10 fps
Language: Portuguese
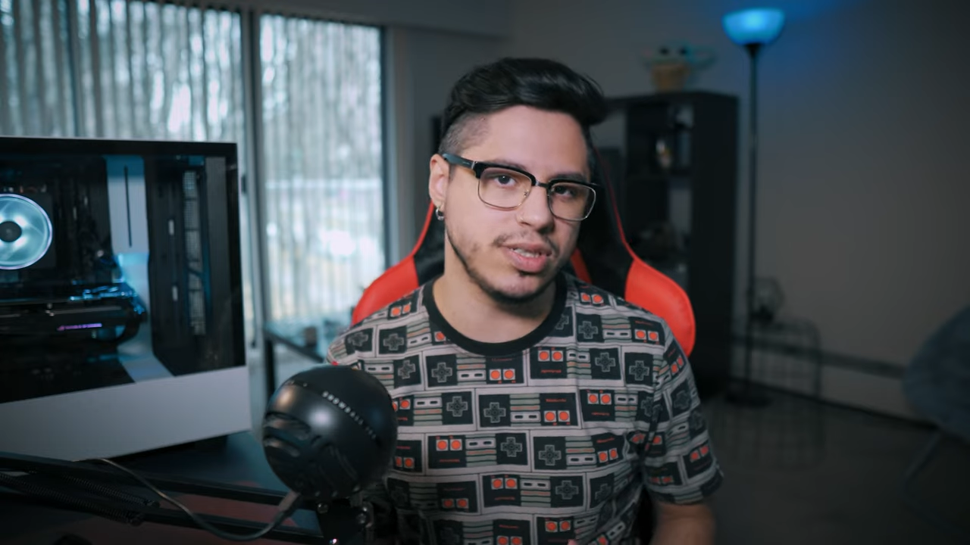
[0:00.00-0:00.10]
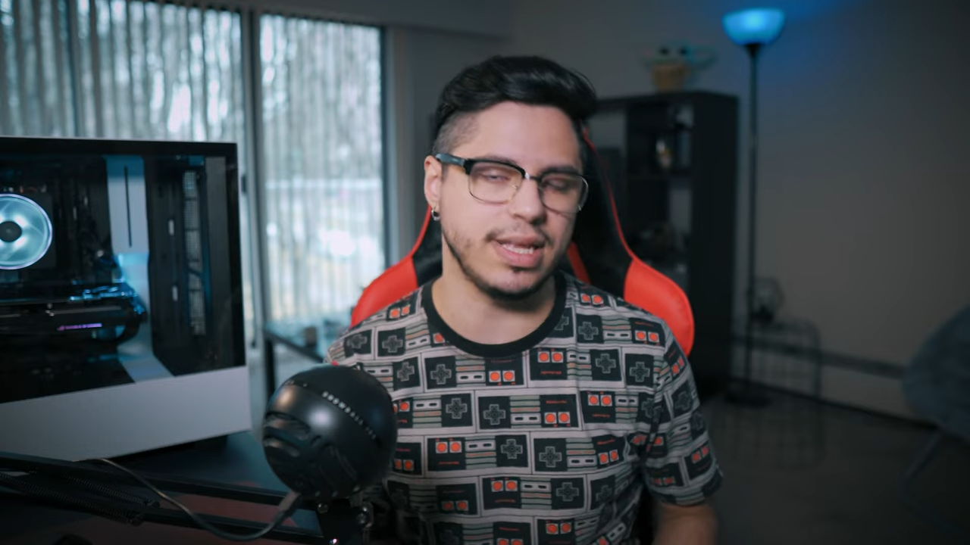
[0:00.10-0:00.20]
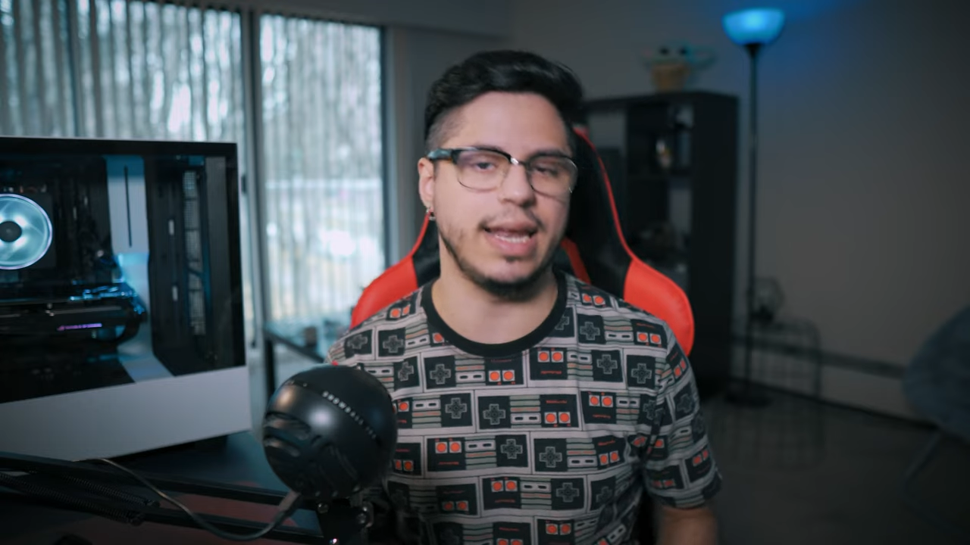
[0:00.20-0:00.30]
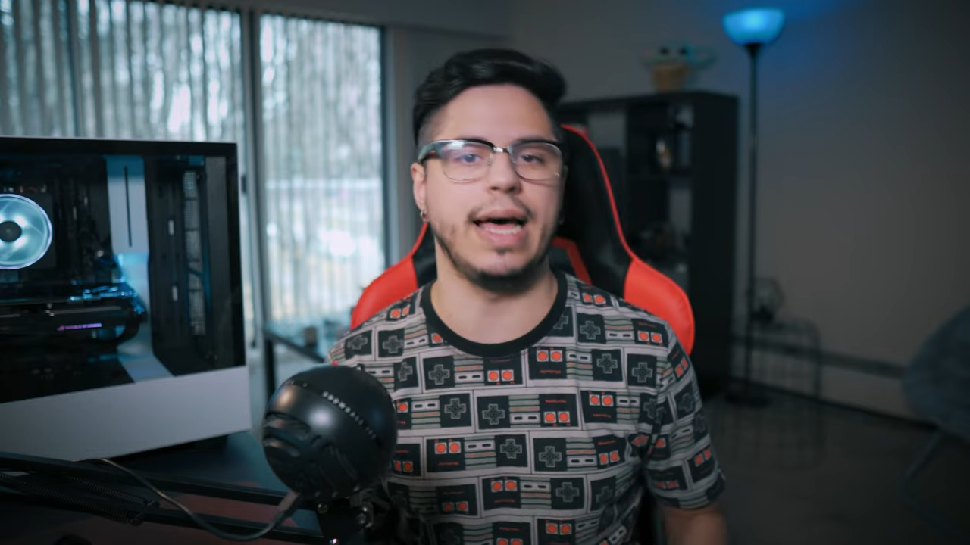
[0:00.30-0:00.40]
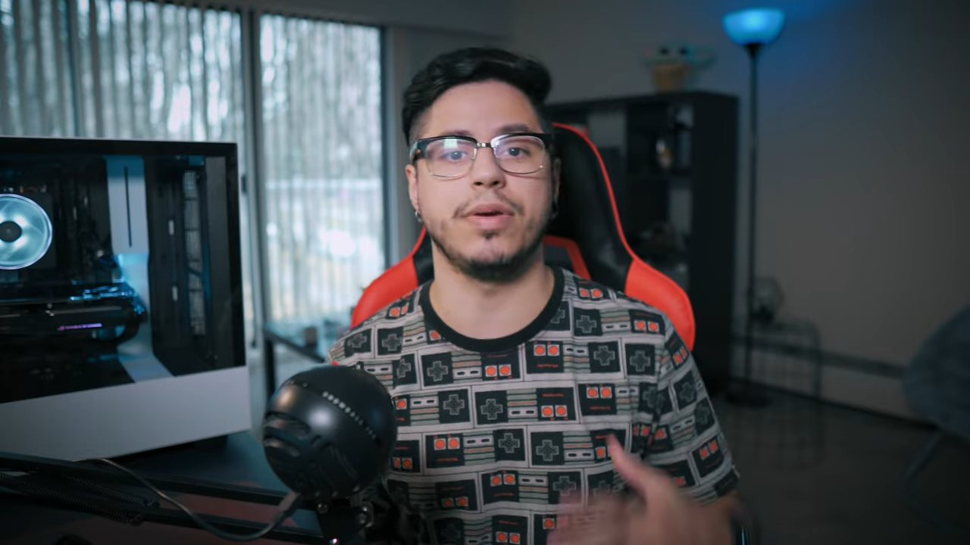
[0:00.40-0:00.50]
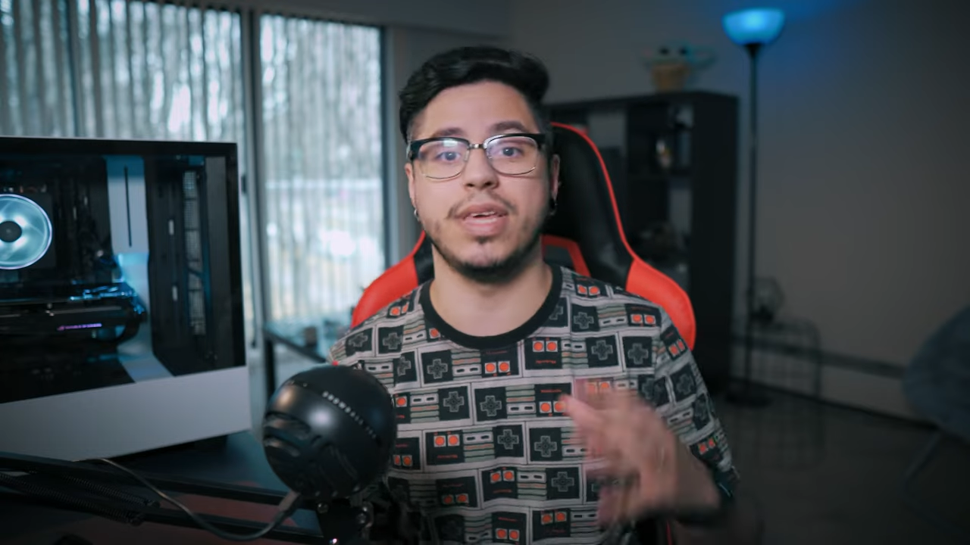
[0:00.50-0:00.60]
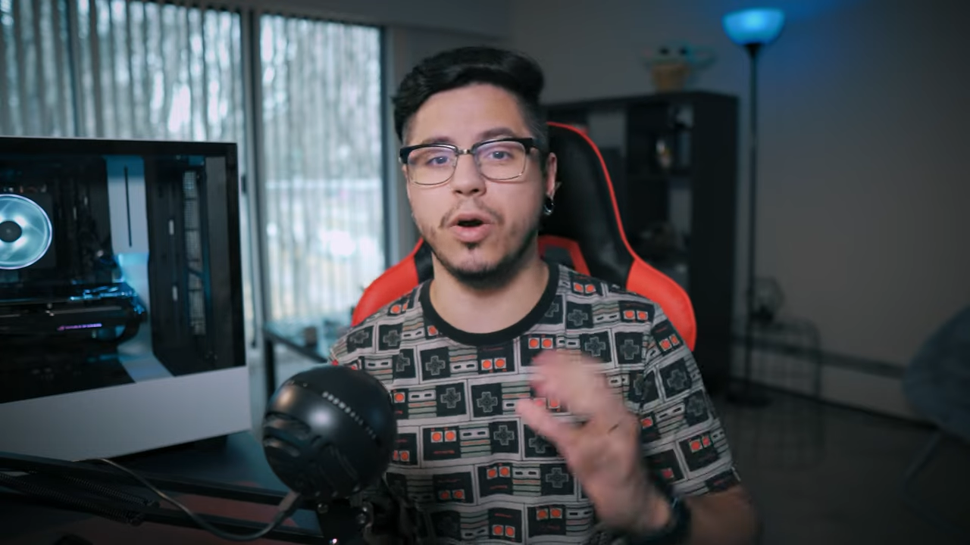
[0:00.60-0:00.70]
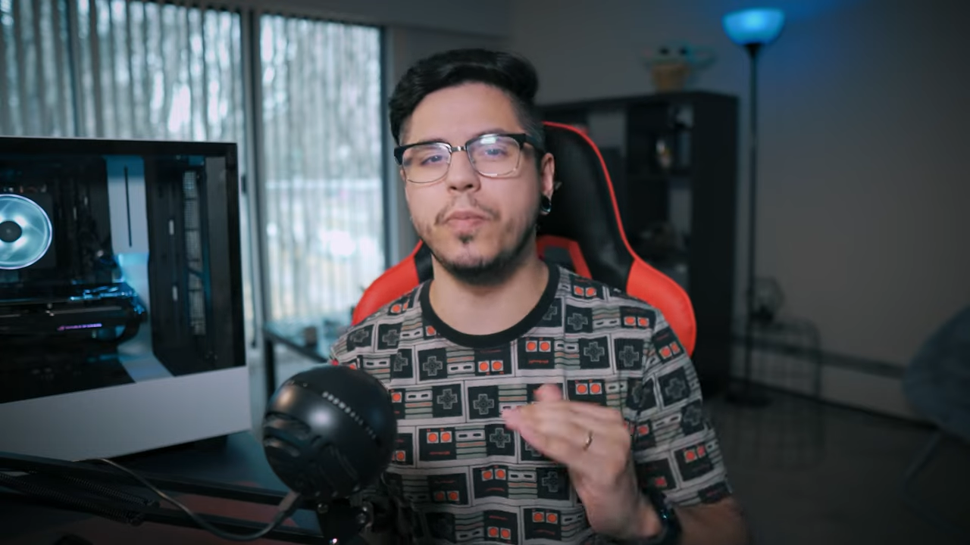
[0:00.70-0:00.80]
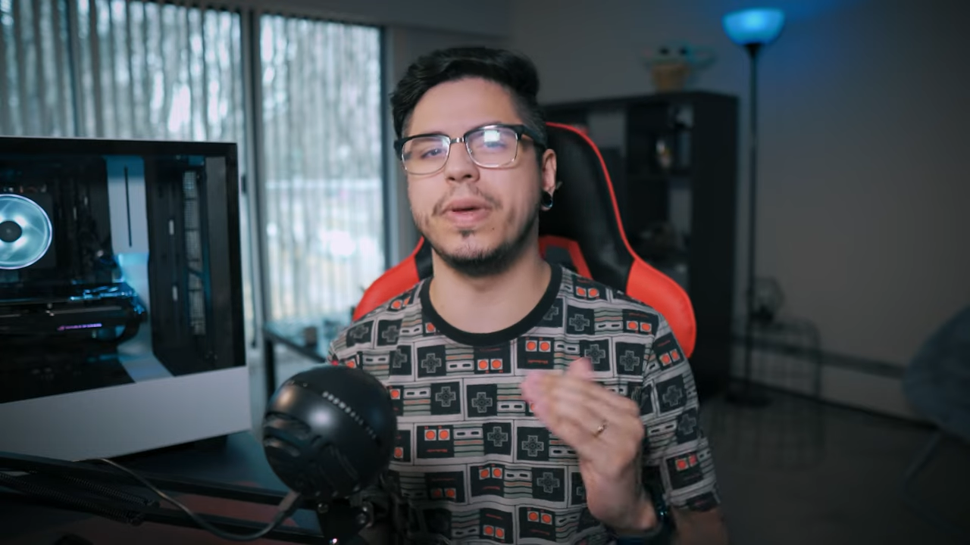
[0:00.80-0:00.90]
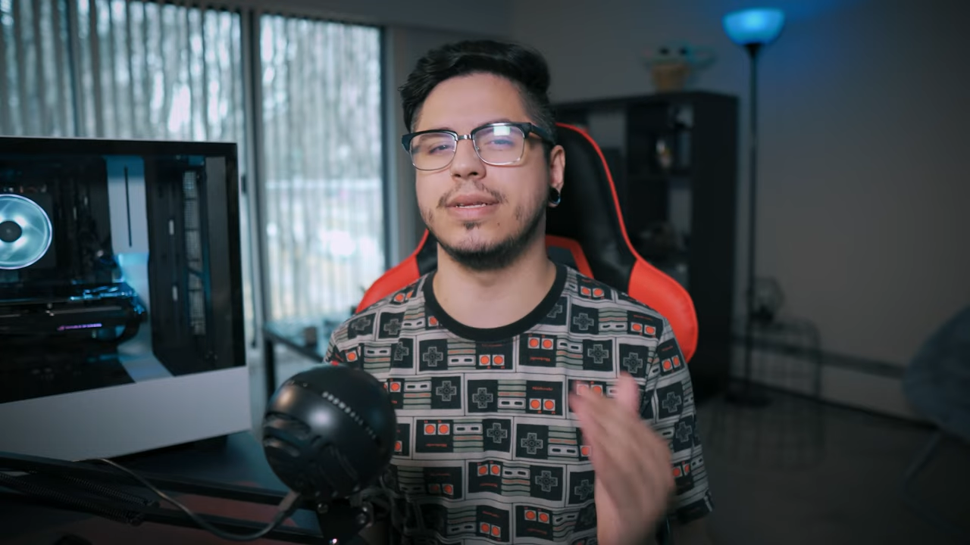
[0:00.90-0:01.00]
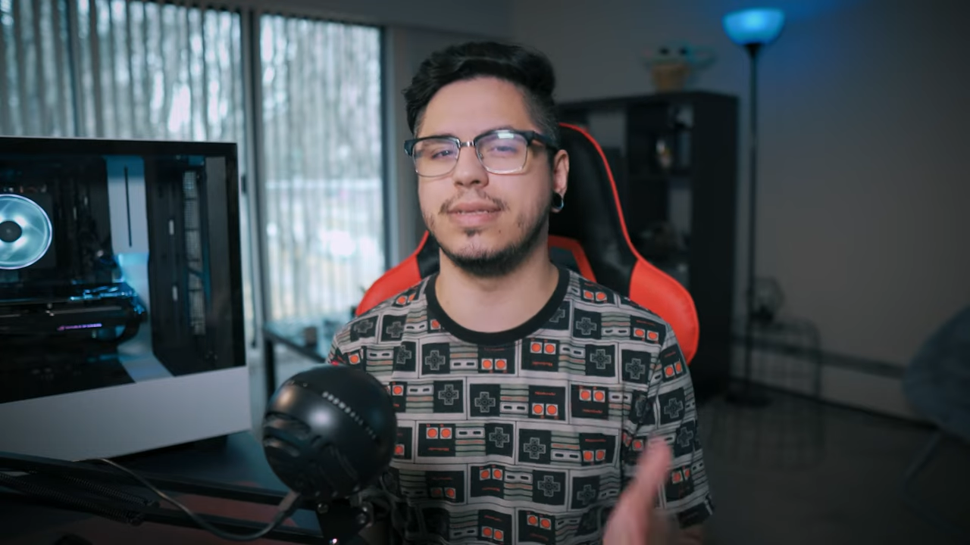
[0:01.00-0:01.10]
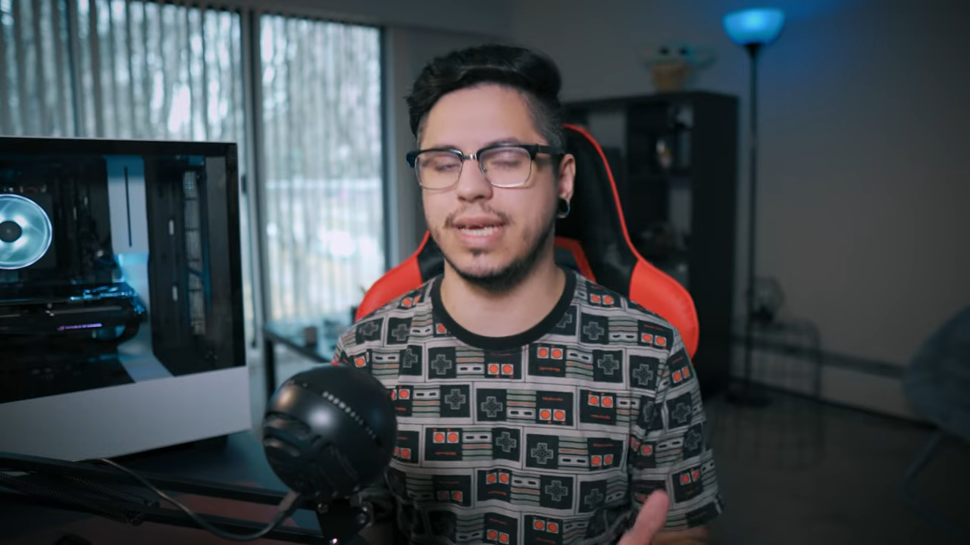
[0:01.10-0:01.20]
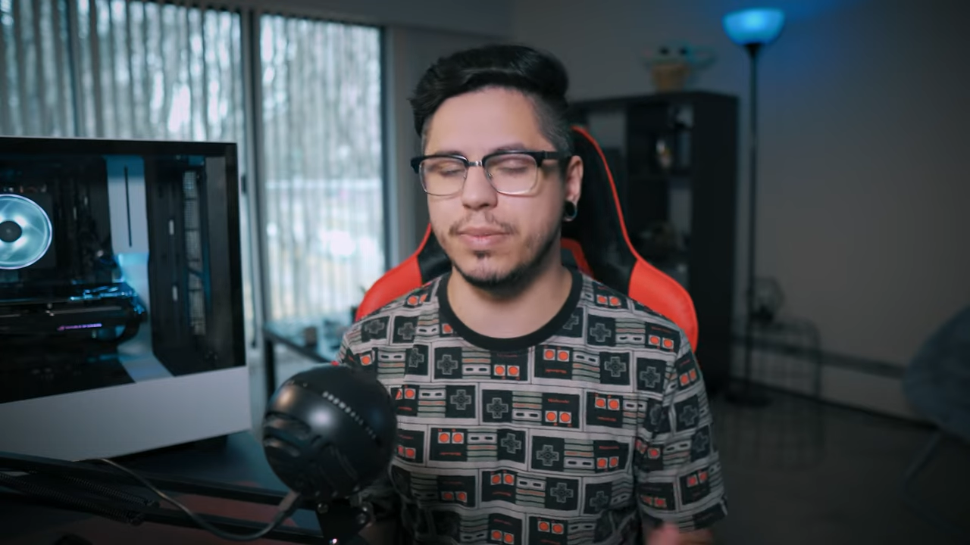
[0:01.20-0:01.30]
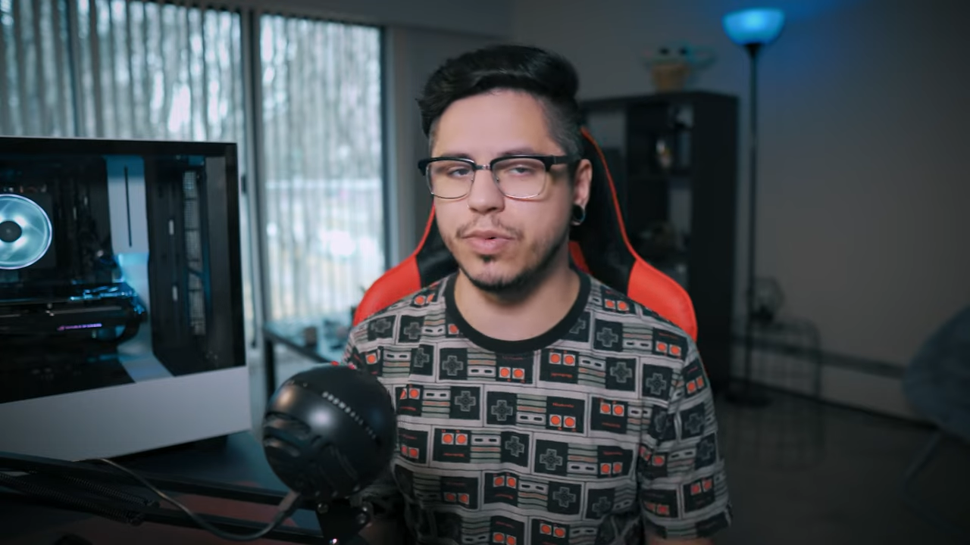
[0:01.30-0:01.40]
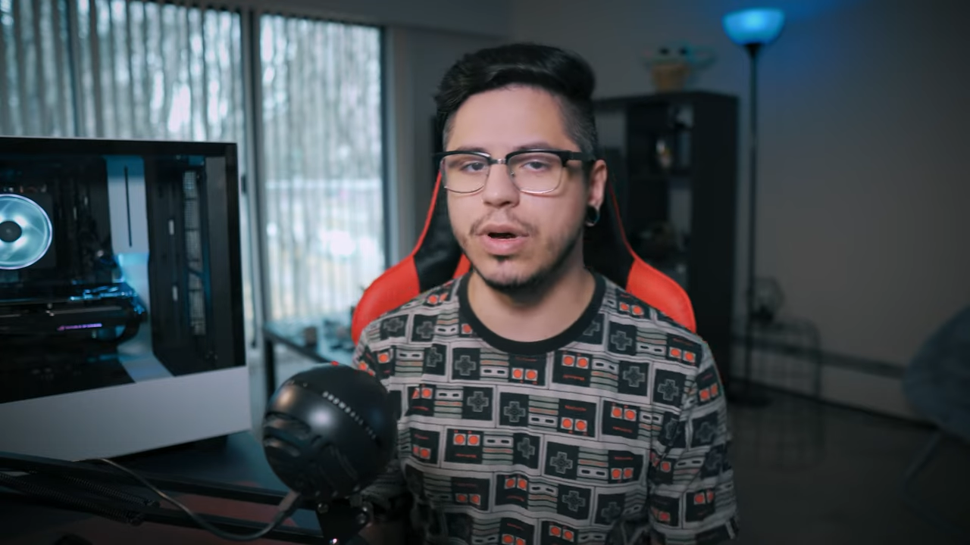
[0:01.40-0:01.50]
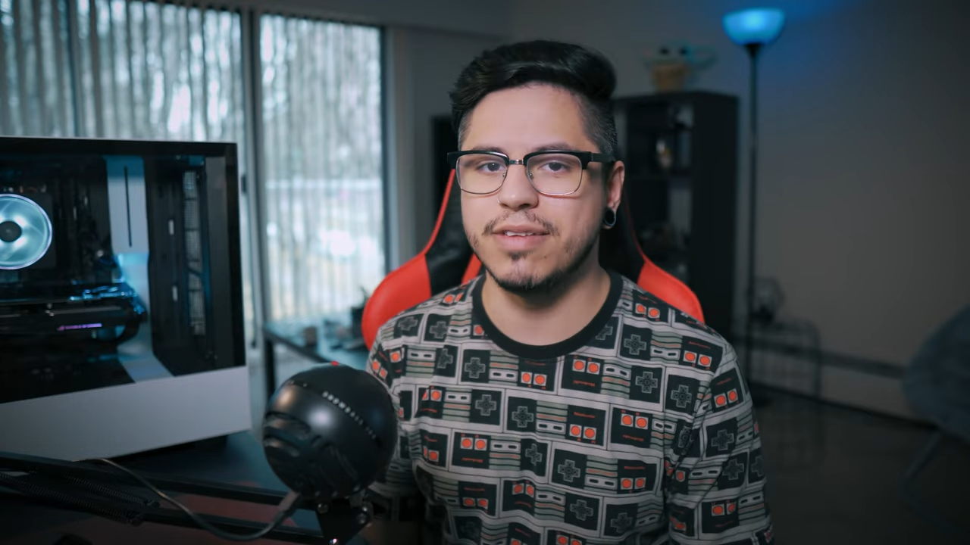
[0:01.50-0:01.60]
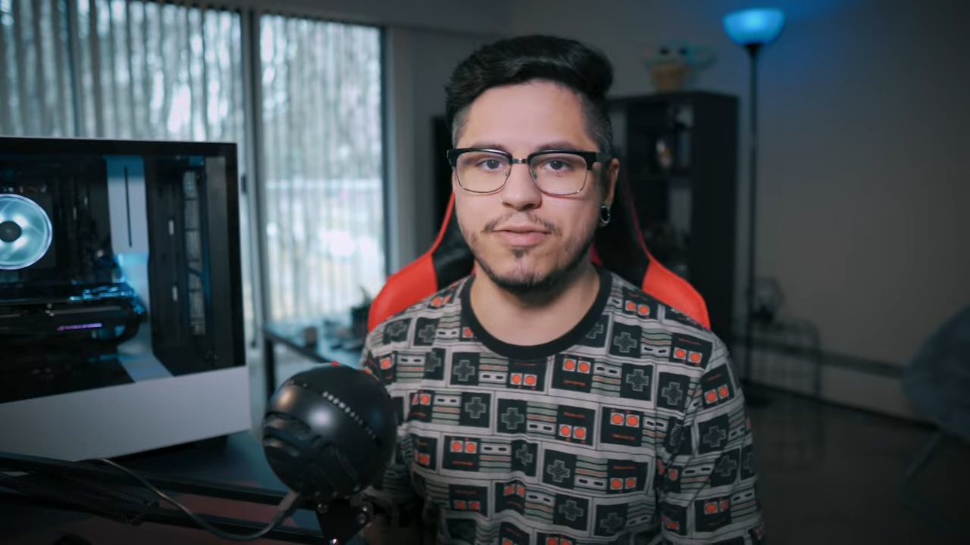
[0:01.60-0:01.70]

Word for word: de salário que eu percebo